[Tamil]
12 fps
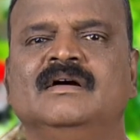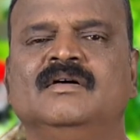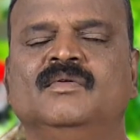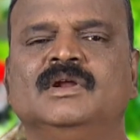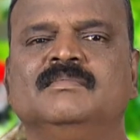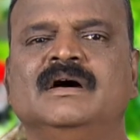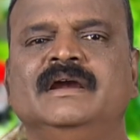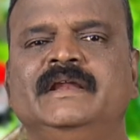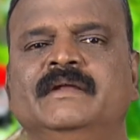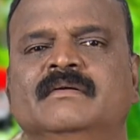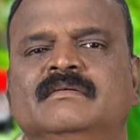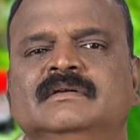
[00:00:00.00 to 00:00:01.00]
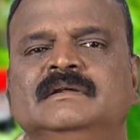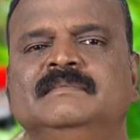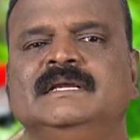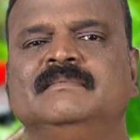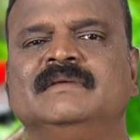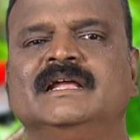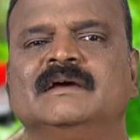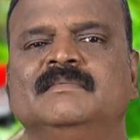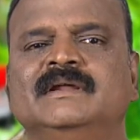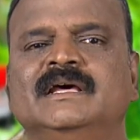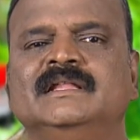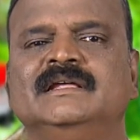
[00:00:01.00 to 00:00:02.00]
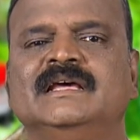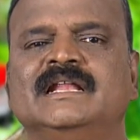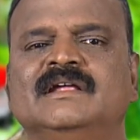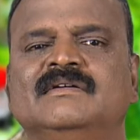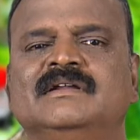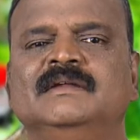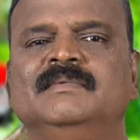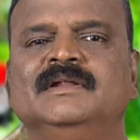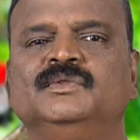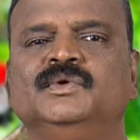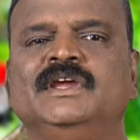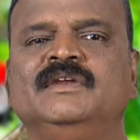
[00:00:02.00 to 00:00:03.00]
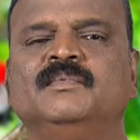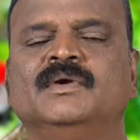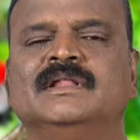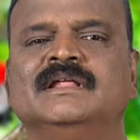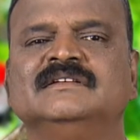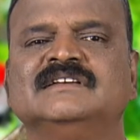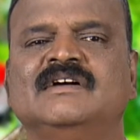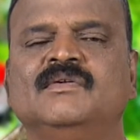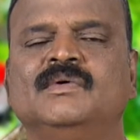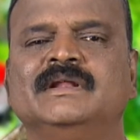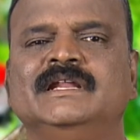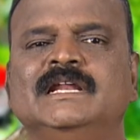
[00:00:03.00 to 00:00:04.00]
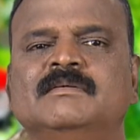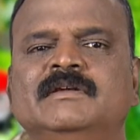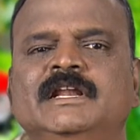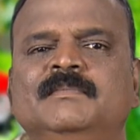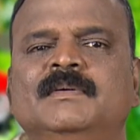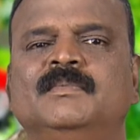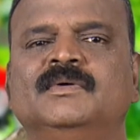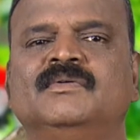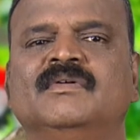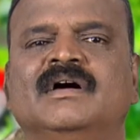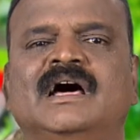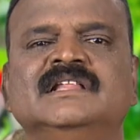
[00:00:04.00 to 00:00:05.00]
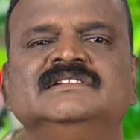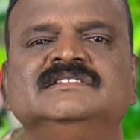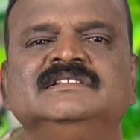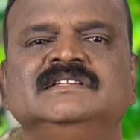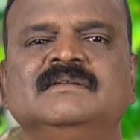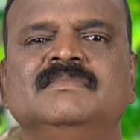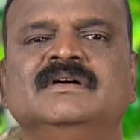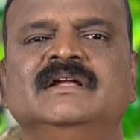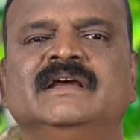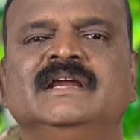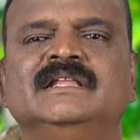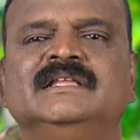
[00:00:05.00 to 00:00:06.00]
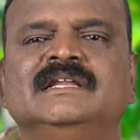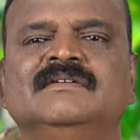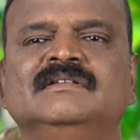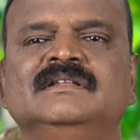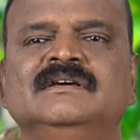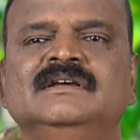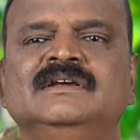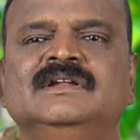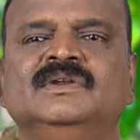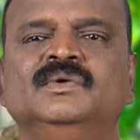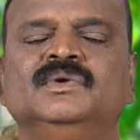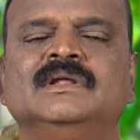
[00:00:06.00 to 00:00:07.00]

உடம்பு ஆடிடும் ஒன்றுமே நம்ம நடக்க முடியாது யாராவது ரெண்டு பேரை தூக்கிட்டு போனால் தான் ஆகும் உடனே நம்ம ட்ரிப்பை போட்டுருவோம் அது சின்ன பேர்டு கிட்டத்தட்ட வந்து நூறு